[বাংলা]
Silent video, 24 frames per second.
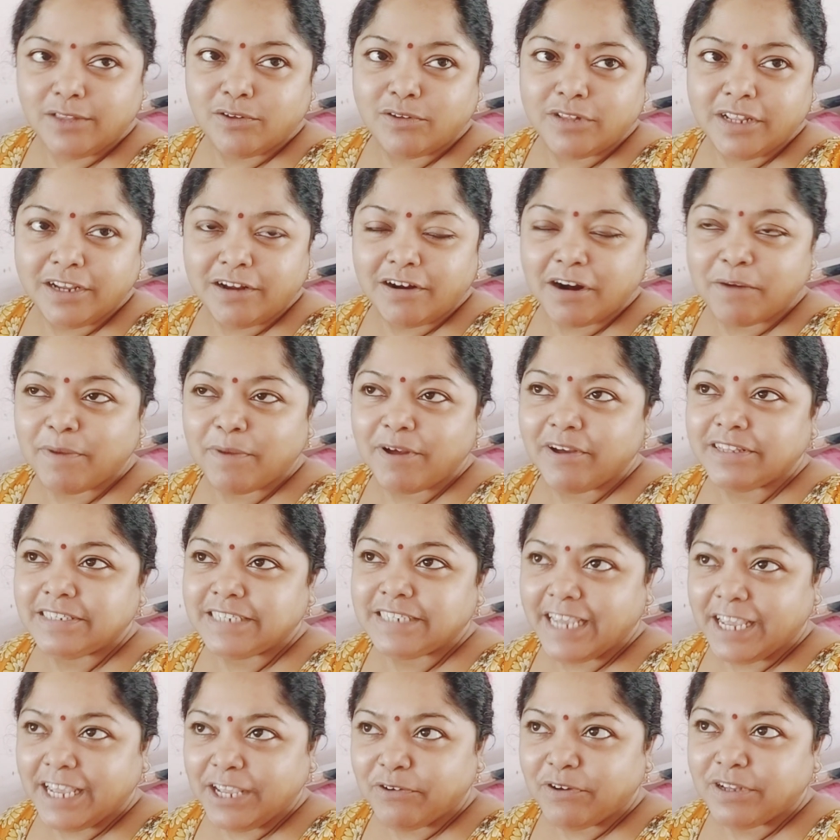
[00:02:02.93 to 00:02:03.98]
দধিকর্মা
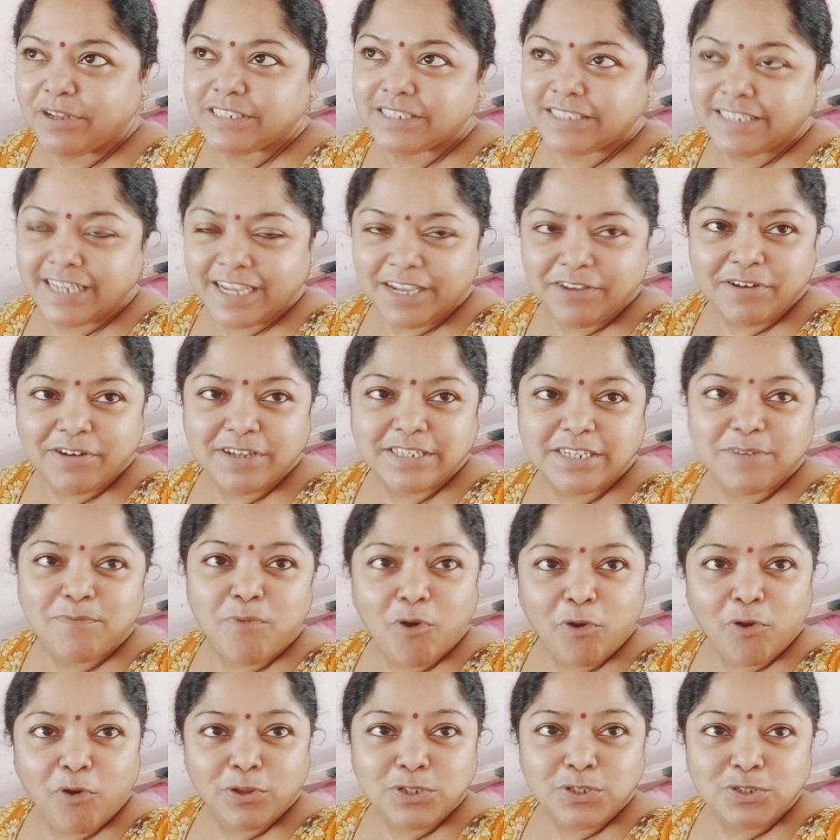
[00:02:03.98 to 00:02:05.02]
হয়েছে এই হয়েছে সেই হয়েছে
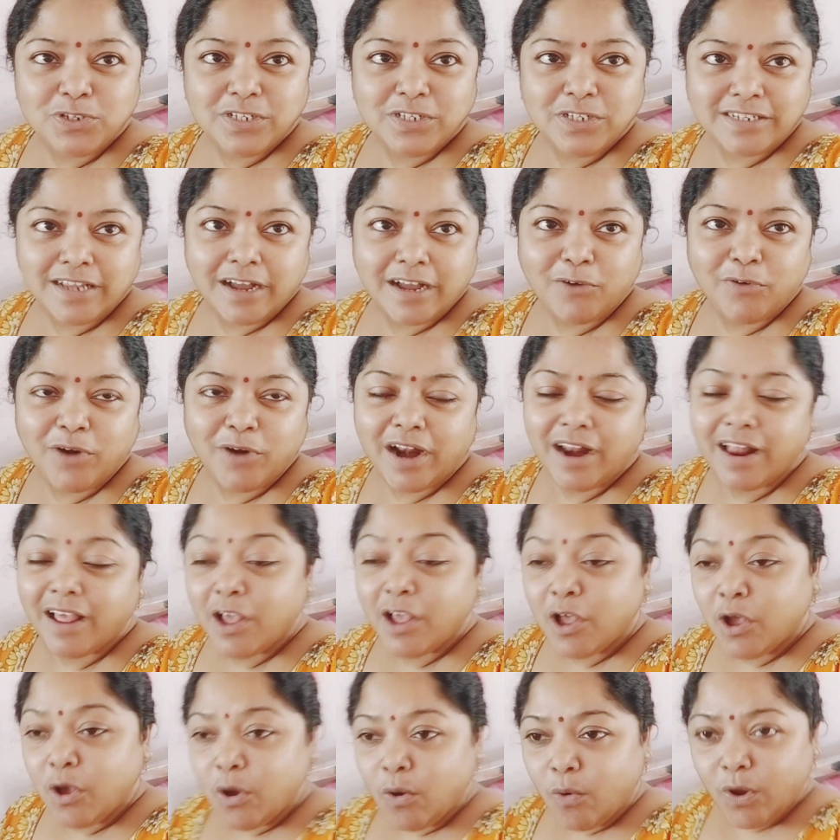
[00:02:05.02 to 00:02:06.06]
বরণ চলছে ঠাকুরের
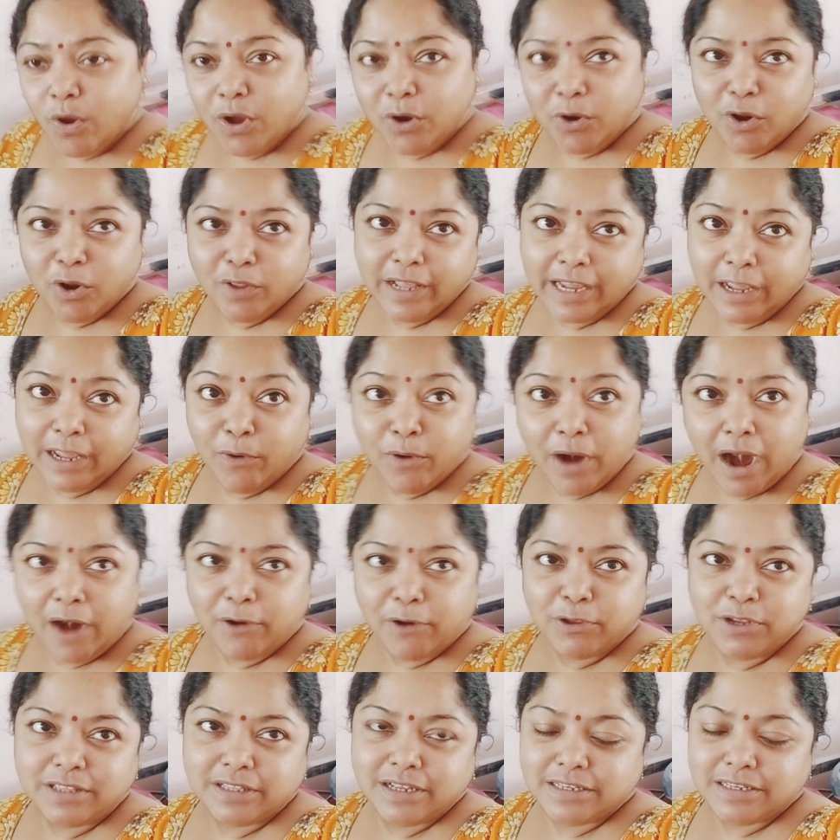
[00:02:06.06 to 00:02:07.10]
ওইগুলো দেখে ওর
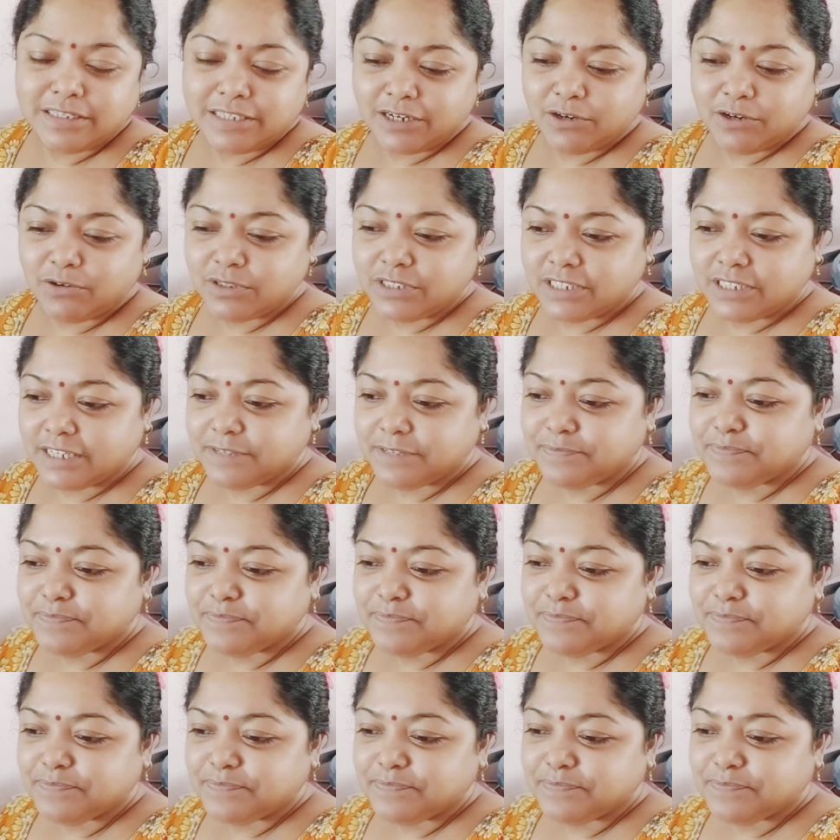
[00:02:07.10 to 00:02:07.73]
আরও যেতে ইচ্ছে করছে